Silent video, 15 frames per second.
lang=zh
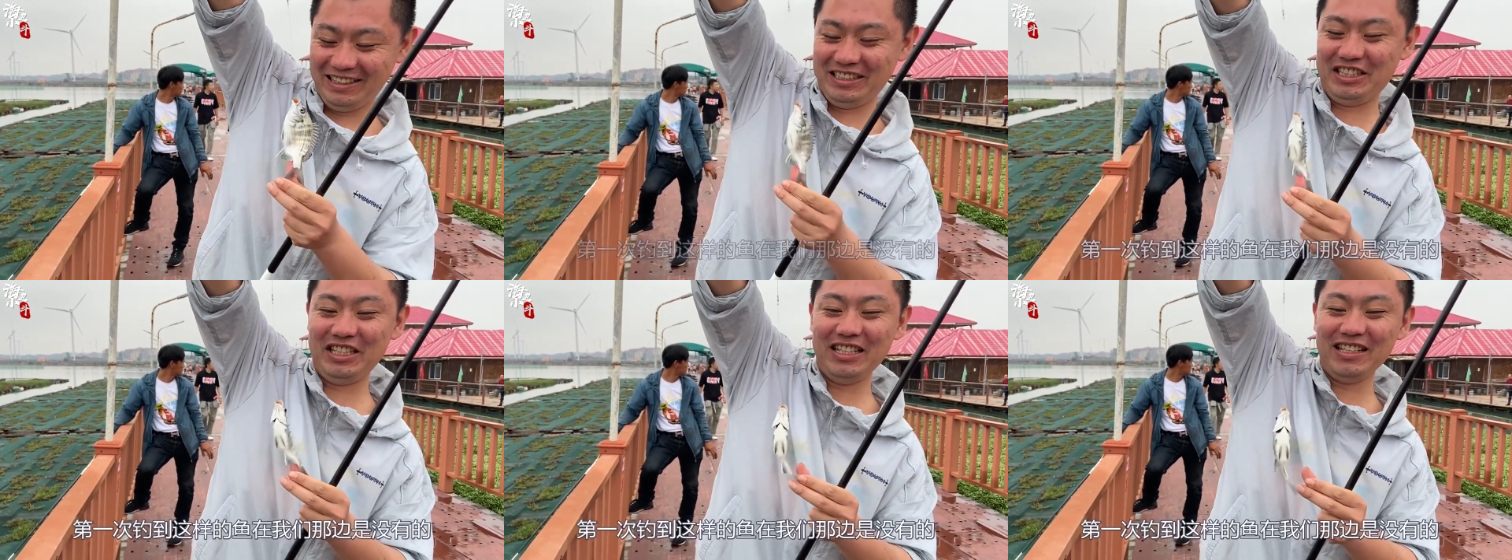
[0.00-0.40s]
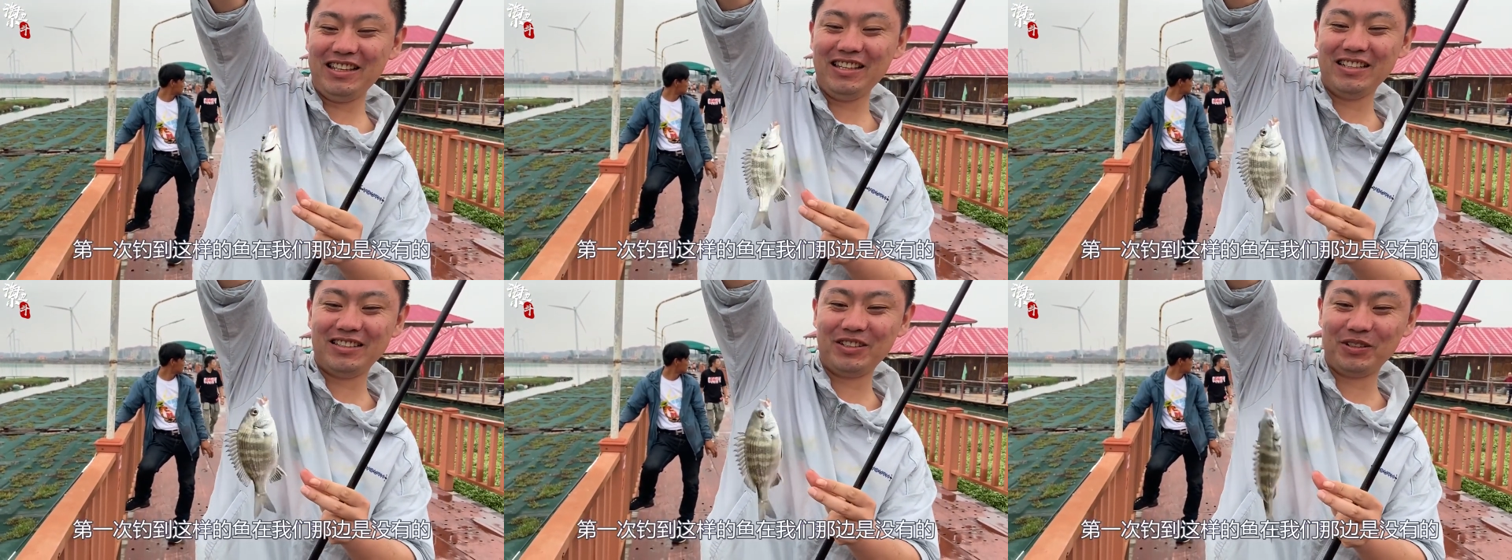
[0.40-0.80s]
第一
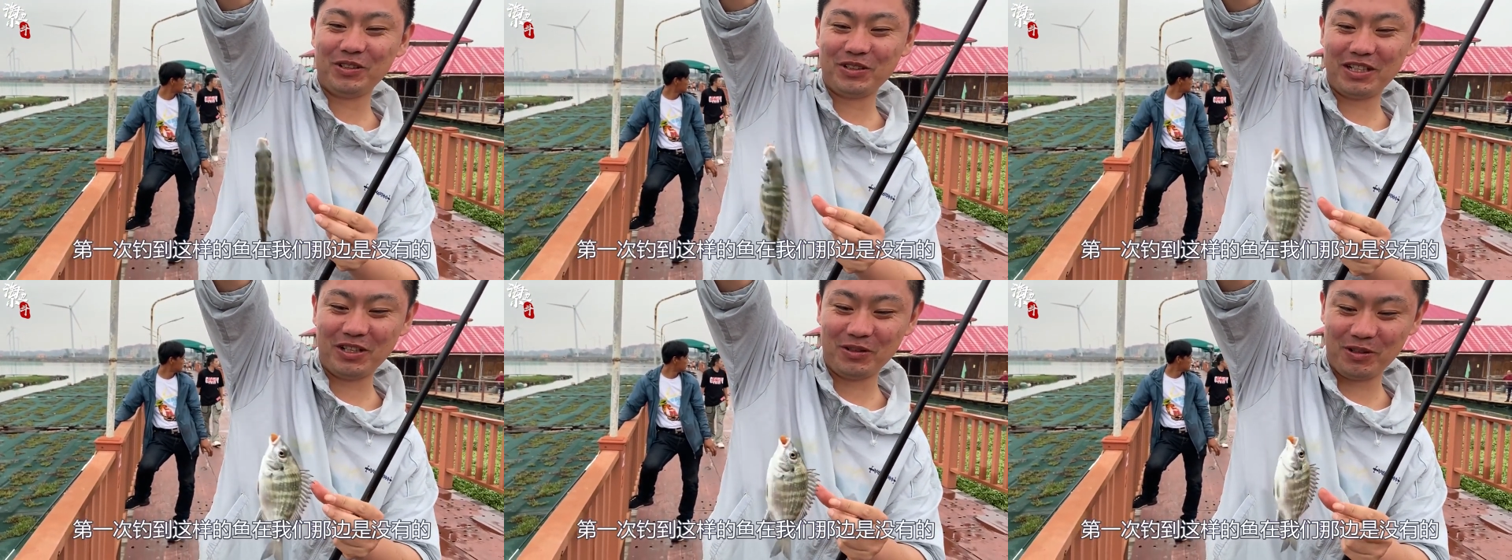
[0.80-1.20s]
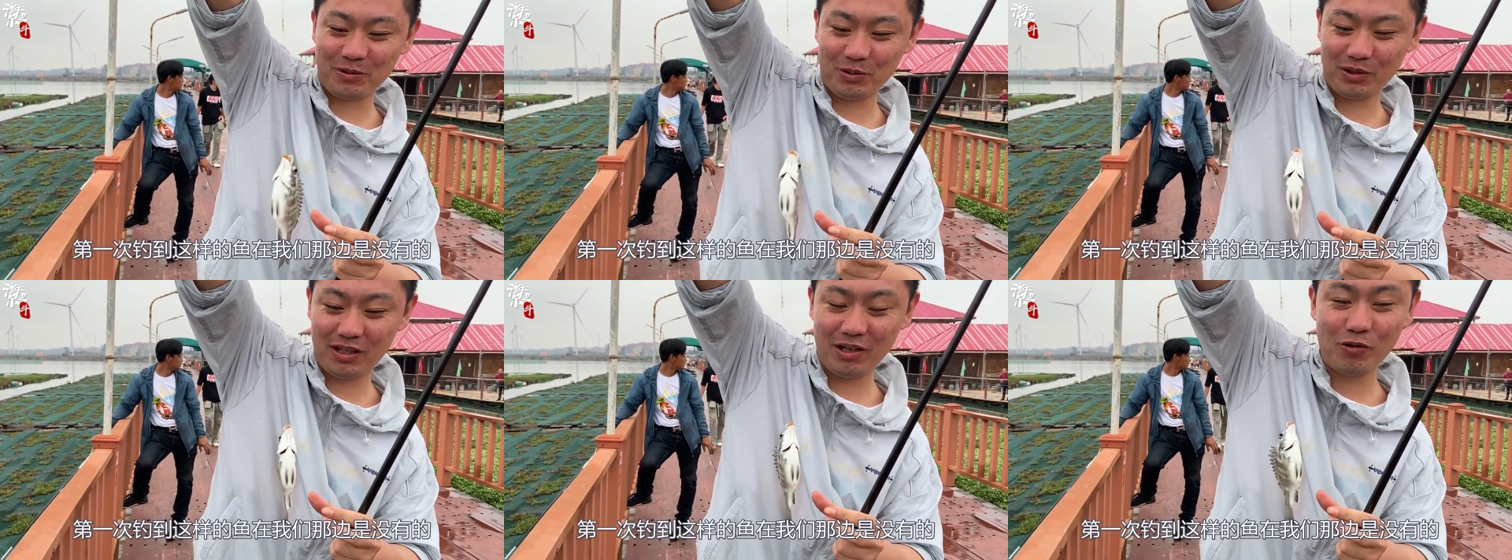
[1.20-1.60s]
次钓到这样的
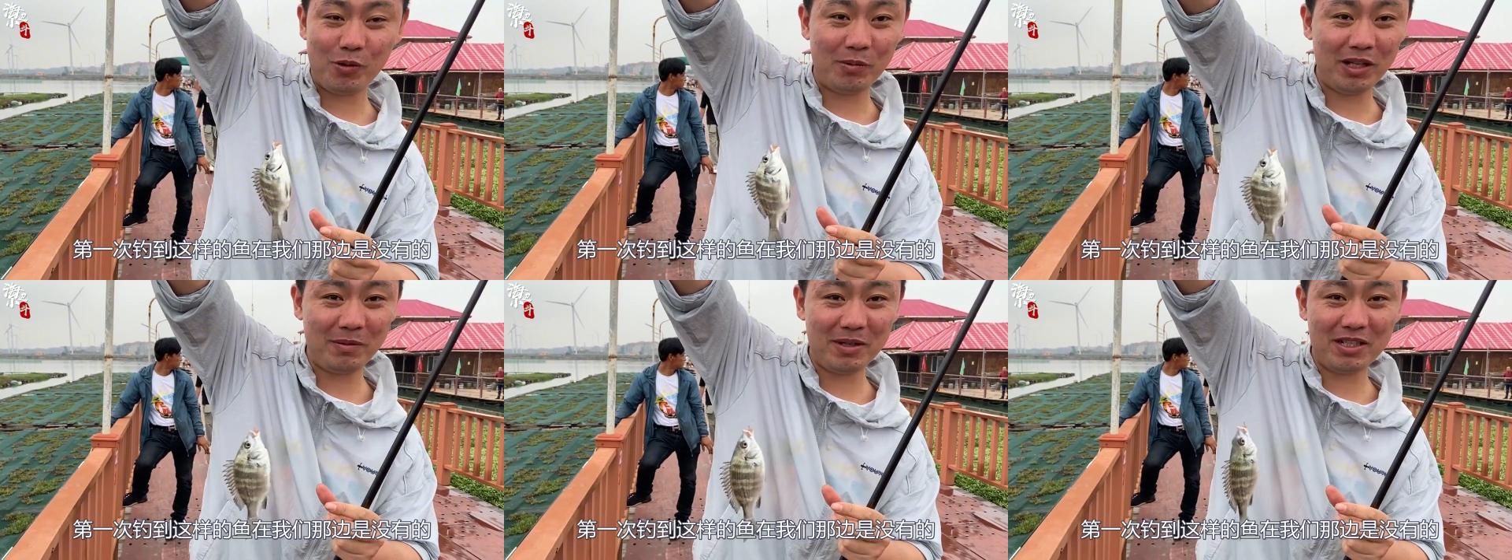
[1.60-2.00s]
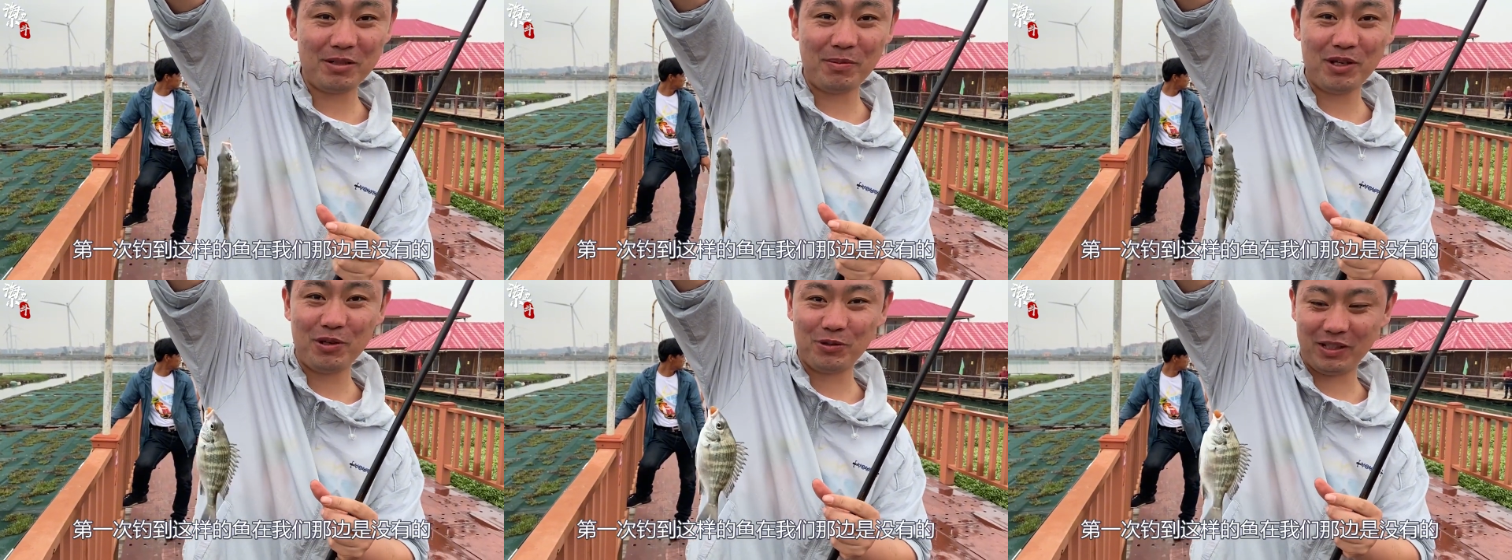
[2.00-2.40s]
鱼，在我们那边
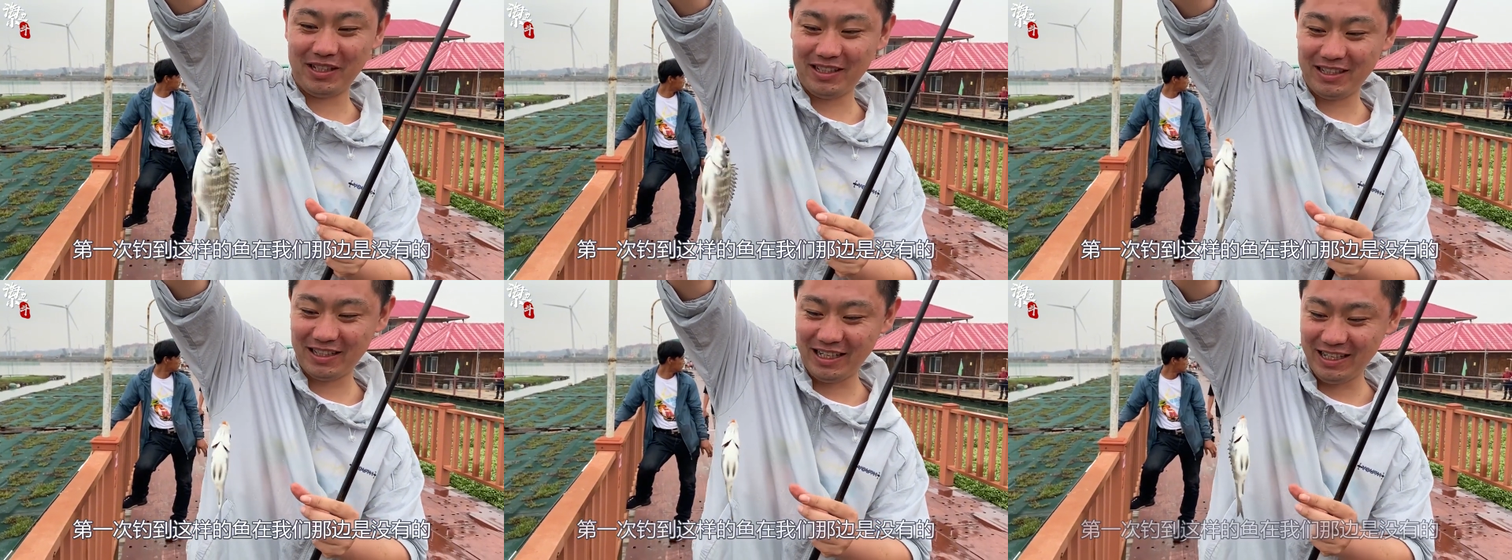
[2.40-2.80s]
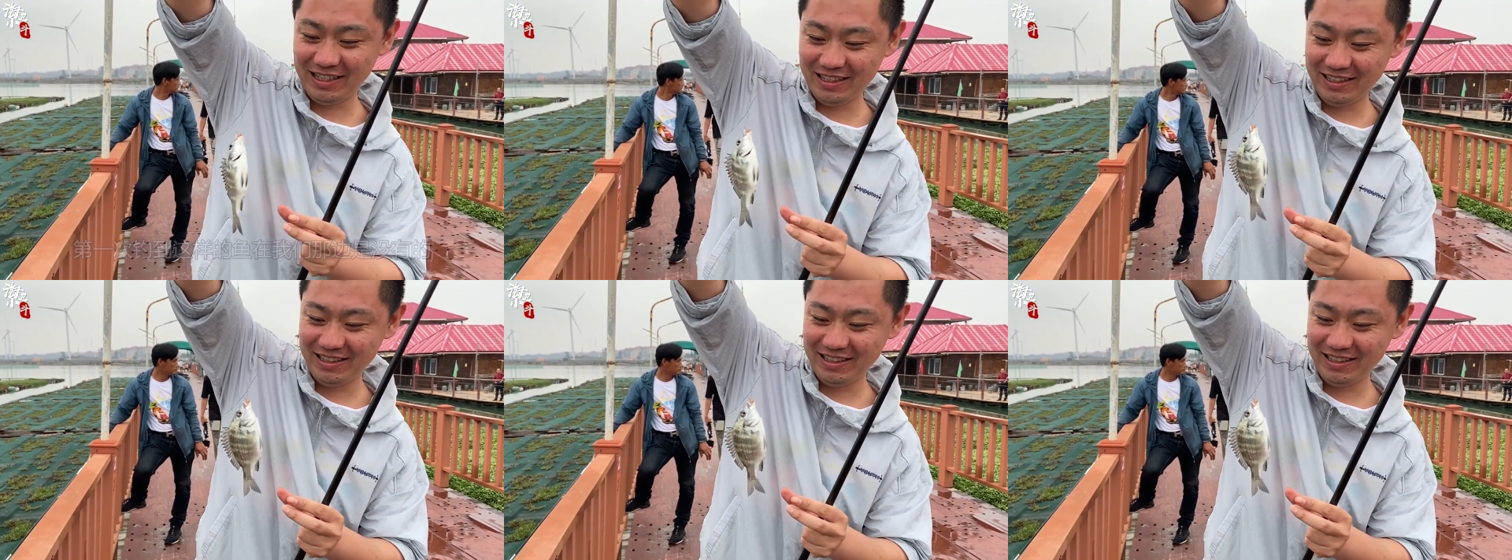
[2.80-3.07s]
是没有的。看，